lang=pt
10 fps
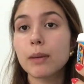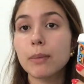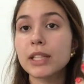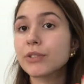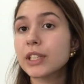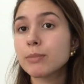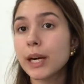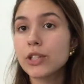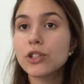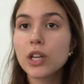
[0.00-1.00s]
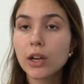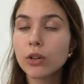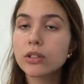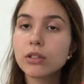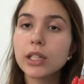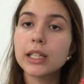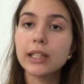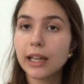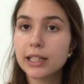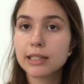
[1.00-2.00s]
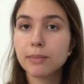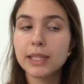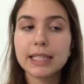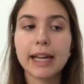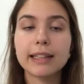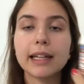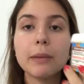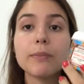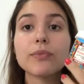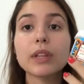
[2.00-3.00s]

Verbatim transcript: Mas faz parte de reconstruir, dar essa pesada, né?